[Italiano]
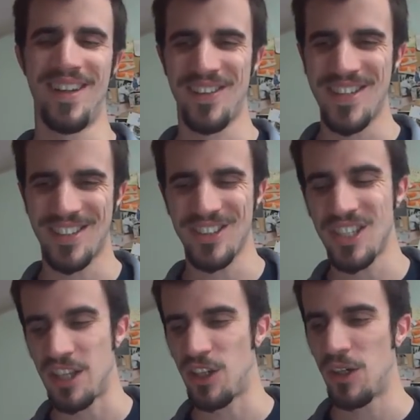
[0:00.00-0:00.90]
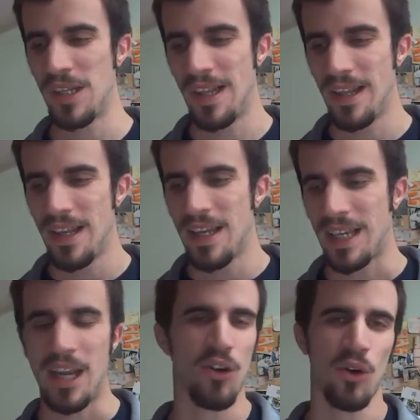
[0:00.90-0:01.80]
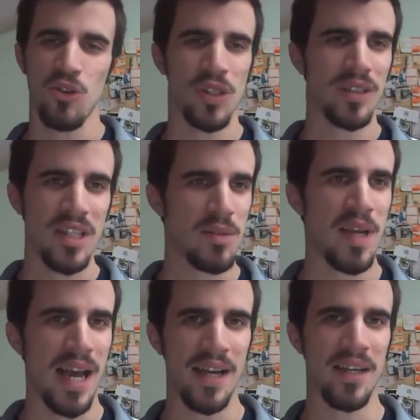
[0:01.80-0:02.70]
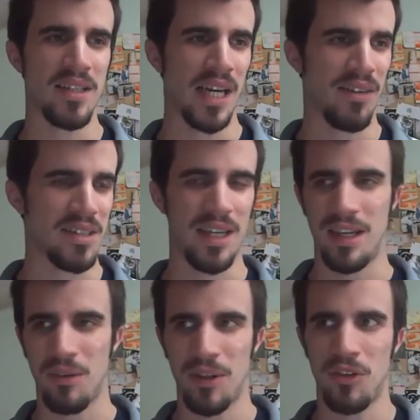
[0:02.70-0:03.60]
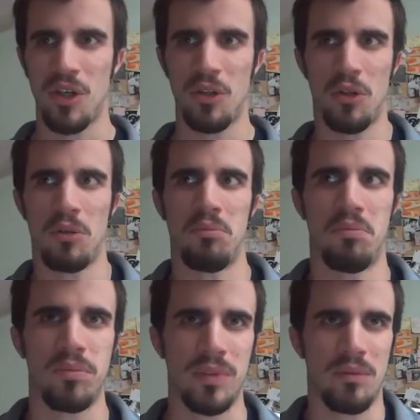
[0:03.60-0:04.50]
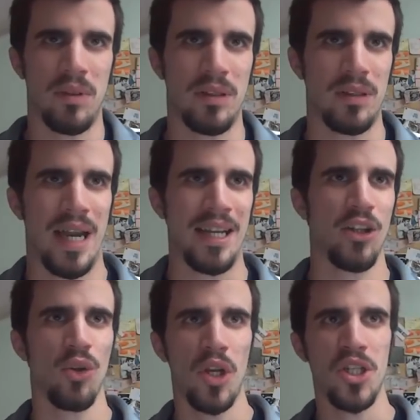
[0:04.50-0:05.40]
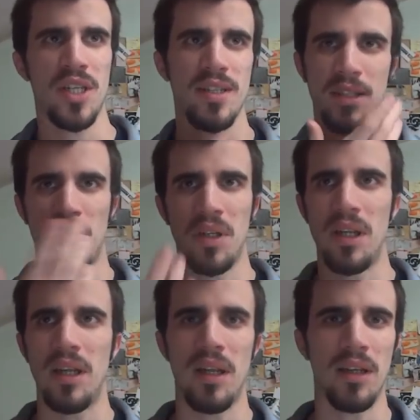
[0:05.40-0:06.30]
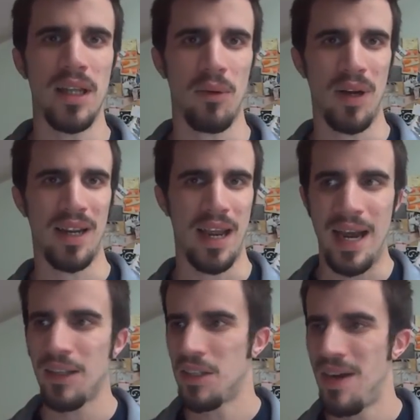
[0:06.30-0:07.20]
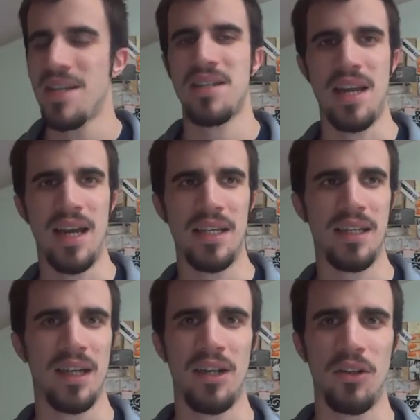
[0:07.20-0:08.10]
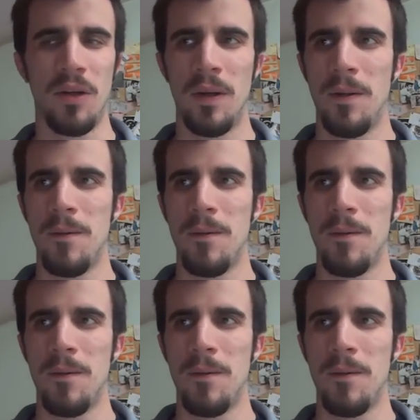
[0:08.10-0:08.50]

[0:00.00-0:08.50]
in questo sito, che lo conosco da tantissimi anni, girava già quando ero tardo adolescenza, quindi da qualche anno, diversi anni credo,